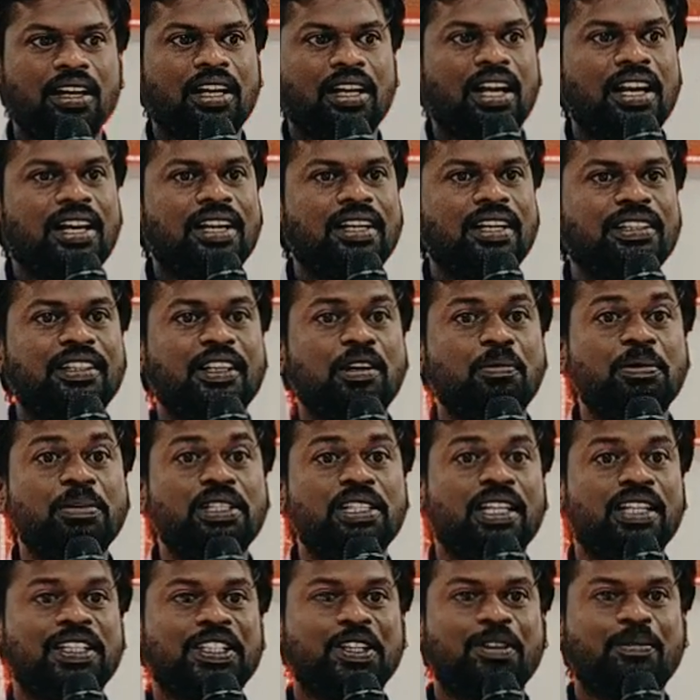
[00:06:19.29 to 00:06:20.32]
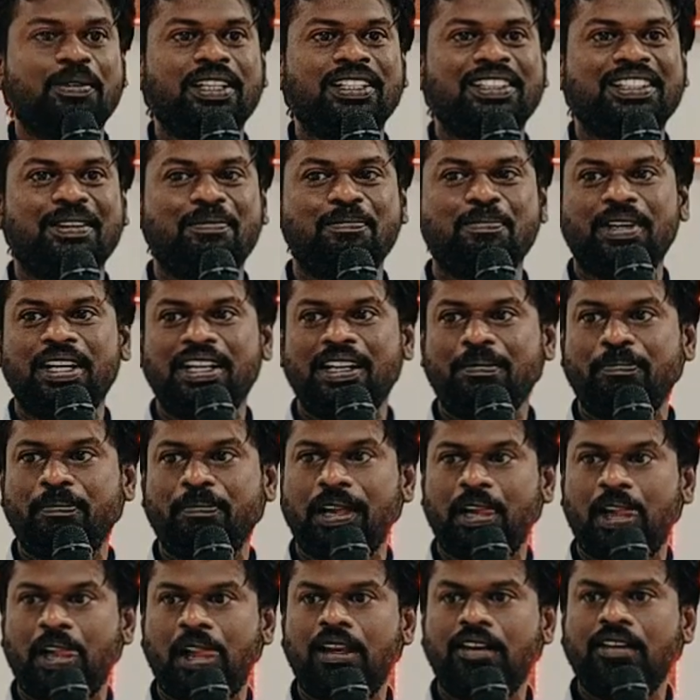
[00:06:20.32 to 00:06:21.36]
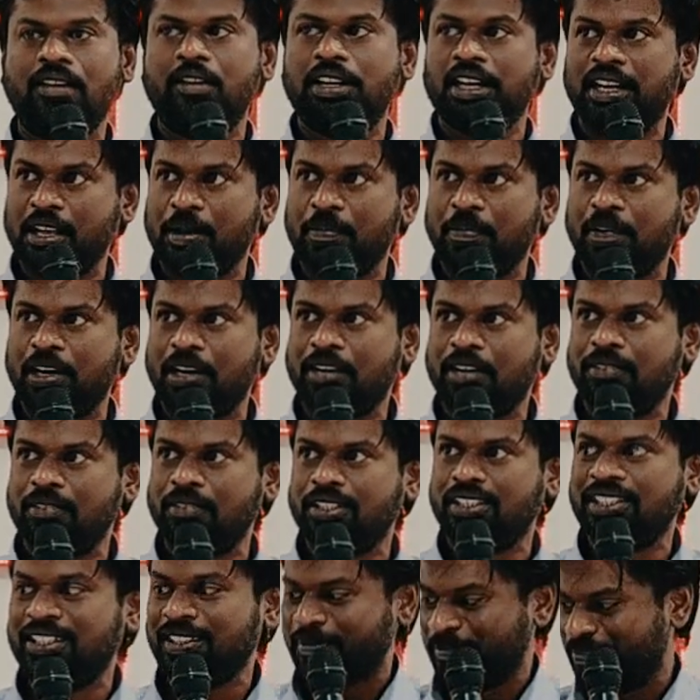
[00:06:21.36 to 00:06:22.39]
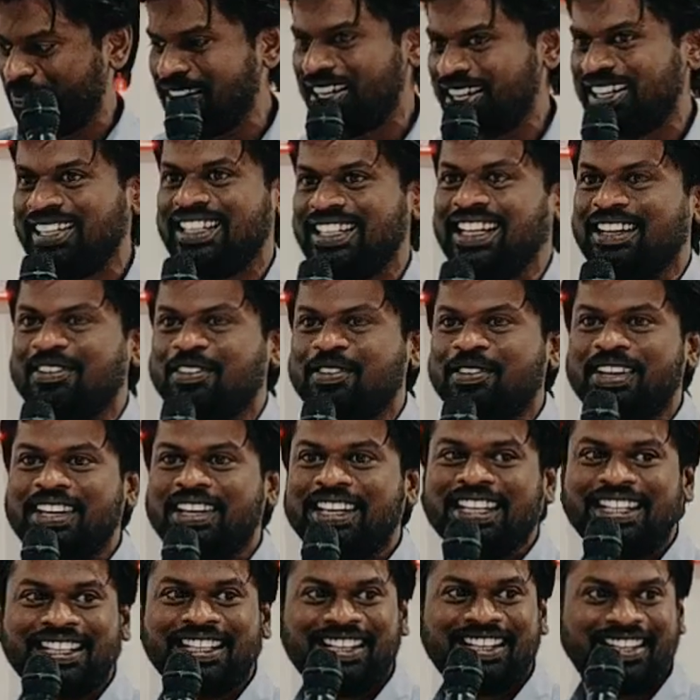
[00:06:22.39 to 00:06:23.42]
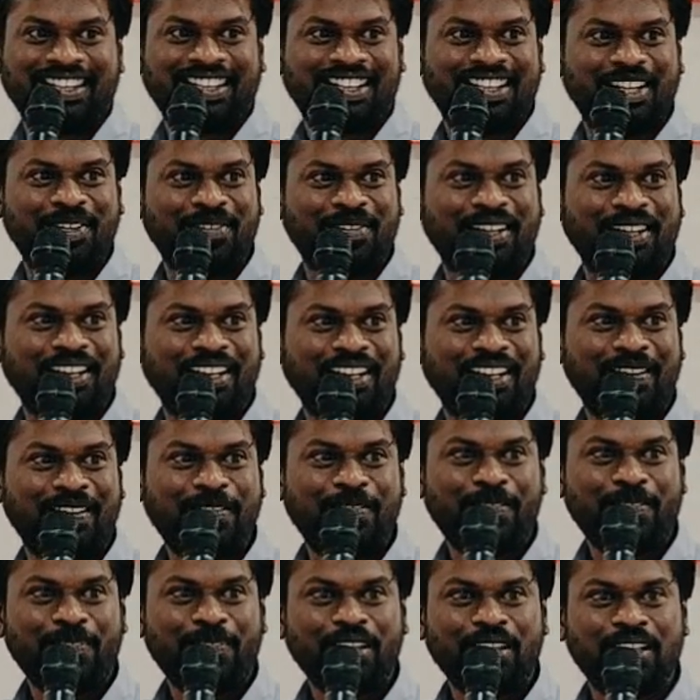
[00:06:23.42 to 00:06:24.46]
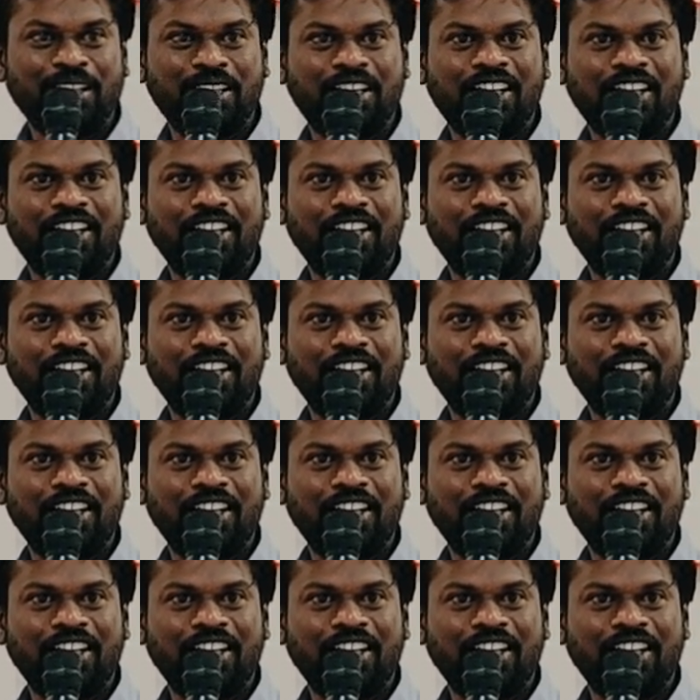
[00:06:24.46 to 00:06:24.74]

கடனை திருப்பி செலுத்துகிற மாதிரி தெம்பாக நிற்பேன் ஆண்டவர் என்னை பார்க்கும்போது இந்த என் கூட நிற்கிறாங்க ஆண்டவரை இந்த